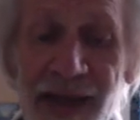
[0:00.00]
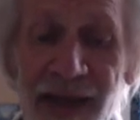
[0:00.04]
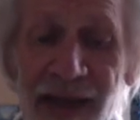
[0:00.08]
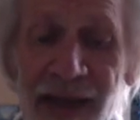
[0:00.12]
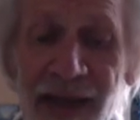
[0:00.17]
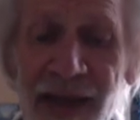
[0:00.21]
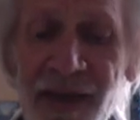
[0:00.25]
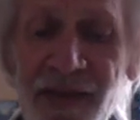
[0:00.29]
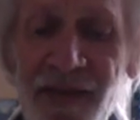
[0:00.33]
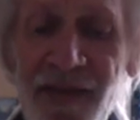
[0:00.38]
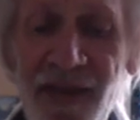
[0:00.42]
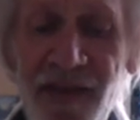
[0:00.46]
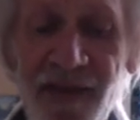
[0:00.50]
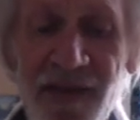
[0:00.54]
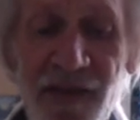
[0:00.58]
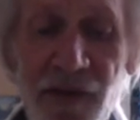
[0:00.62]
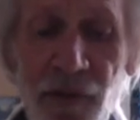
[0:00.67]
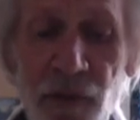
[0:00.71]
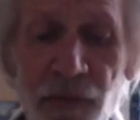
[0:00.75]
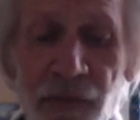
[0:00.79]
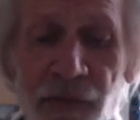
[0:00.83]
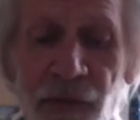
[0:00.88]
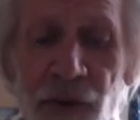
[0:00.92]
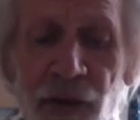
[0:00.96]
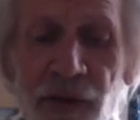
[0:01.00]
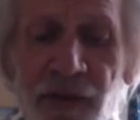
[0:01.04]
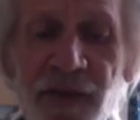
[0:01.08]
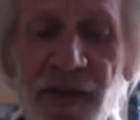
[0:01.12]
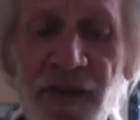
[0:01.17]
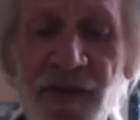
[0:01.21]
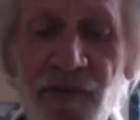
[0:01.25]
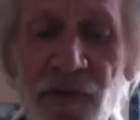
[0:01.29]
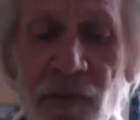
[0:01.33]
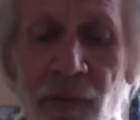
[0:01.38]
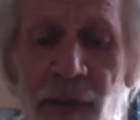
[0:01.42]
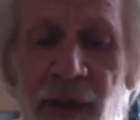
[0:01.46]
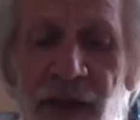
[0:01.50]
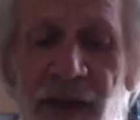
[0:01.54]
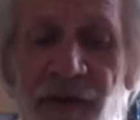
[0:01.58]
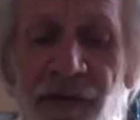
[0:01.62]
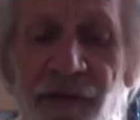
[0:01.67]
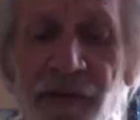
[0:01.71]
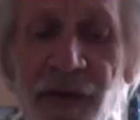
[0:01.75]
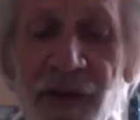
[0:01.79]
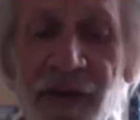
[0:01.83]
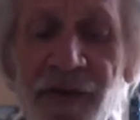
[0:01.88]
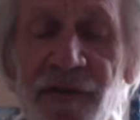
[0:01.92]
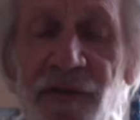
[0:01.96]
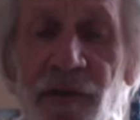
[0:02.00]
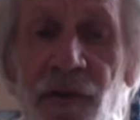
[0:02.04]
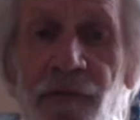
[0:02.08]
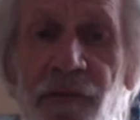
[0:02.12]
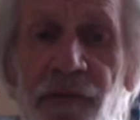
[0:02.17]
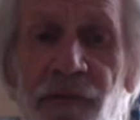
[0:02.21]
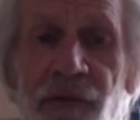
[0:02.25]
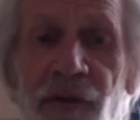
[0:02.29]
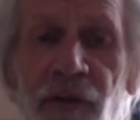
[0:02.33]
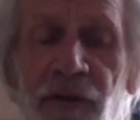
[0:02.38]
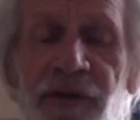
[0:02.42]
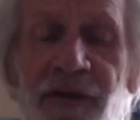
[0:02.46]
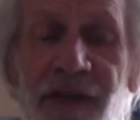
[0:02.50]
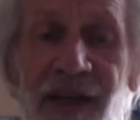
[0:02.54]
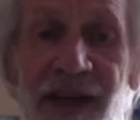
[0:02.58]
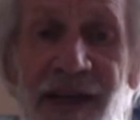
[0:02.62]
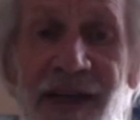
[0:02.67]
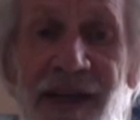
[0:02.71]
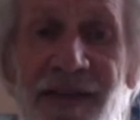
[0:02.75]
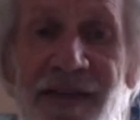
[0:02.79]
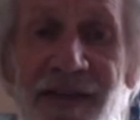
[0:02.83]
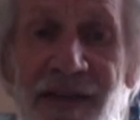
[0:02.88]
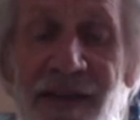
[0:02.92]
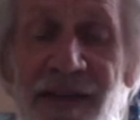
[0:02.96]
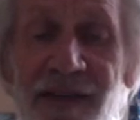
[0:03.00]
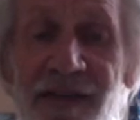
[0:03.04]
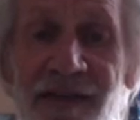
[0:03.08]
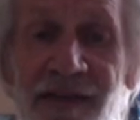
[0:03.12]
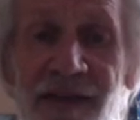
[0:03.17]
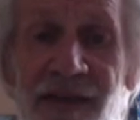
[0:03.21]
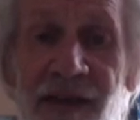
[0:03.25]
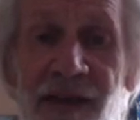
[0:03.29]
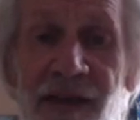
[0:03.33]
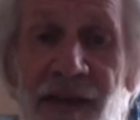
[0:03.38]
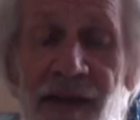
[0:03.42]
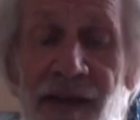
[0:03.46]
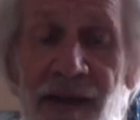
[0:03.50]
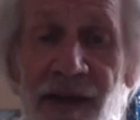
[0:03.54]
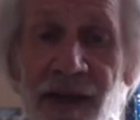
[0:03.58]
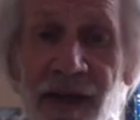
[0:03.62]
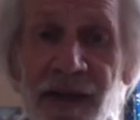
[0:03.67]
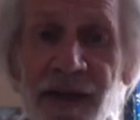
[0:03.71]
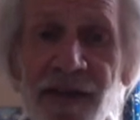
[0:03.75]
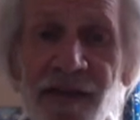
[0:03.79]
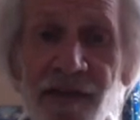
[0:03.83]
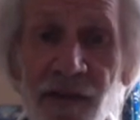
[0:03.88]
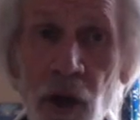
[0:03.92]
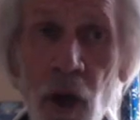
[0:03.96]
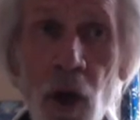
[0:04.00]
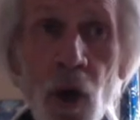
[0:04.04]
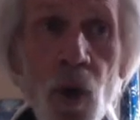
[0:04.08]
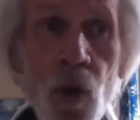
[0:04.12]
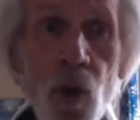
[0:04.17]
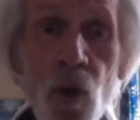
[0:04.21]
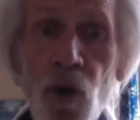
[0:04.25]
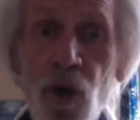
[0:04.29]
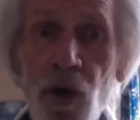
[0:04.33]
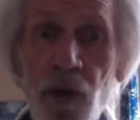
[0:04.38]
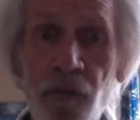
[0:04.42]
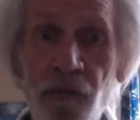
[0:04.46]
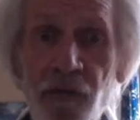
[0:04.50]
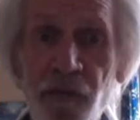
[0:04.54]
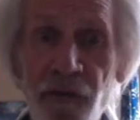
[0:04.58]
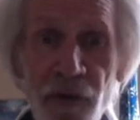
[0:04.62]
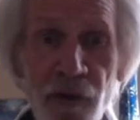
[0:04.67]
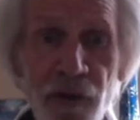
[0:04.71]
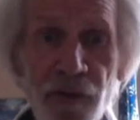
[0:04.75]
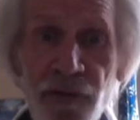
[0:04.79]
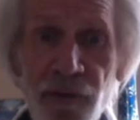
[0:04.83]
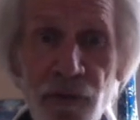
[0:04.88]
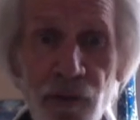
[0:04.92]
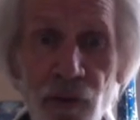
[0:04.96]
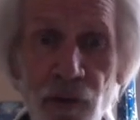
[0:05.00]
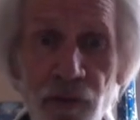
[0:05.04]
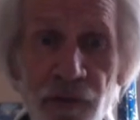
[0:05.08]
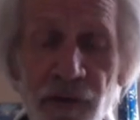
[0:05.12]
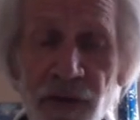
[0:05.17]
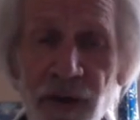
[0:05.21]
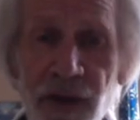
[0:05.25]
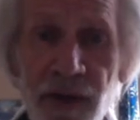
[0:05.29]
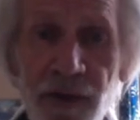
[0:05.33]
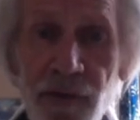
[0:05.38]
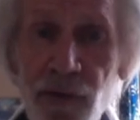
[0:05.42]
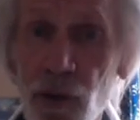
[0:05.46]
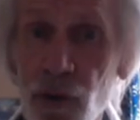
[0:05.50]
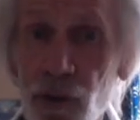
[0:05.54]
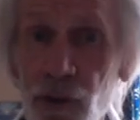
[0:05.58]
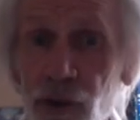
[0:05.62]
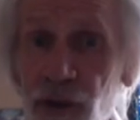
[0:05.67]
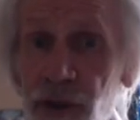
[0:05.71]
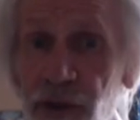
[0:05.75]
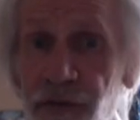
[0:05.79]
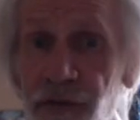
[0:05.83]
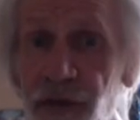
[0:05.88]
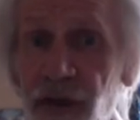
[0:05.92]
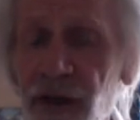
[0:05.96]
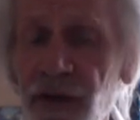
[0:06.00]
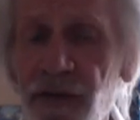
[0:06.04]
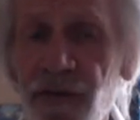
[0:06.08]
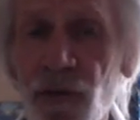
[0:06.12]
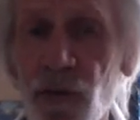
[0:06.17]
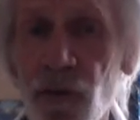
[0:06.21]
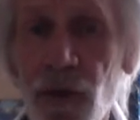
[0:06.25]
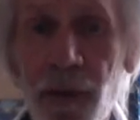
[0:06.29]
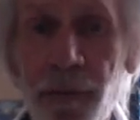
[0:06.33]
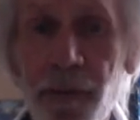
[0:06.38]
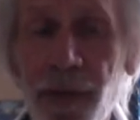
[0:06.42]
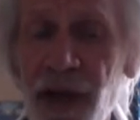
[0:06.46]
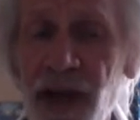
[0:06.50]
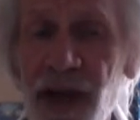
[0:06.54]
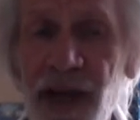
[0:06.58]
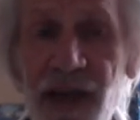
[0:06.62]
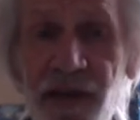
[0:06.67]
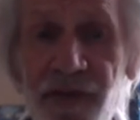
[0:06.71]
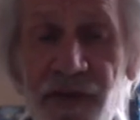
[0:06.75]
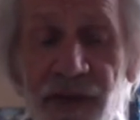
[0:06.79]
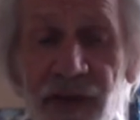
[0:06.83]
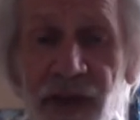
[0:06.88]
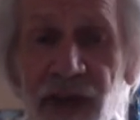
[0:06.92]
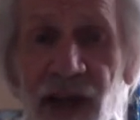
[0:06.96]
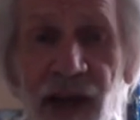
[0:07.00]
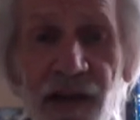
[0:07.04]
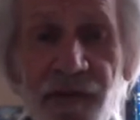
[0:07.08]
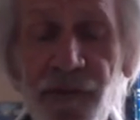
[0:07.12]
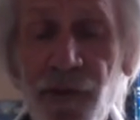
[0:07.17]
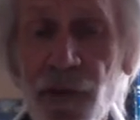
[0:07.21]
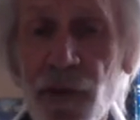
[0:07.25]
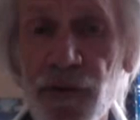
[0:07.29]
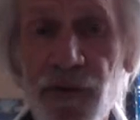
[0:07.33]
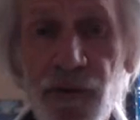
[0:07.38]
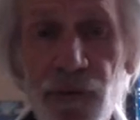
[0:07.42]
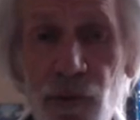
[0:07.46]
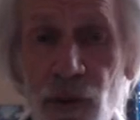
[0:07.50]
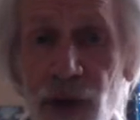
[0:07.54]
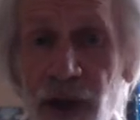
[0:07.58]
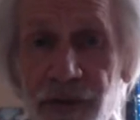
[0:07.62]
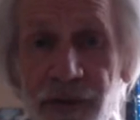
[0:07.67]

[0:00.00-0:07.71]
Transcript: Et c'est cette force qui se manifeste comme force créatrice Christ ou comme force de vie dans notre univers, ce qu'on appelle la vie, la force de la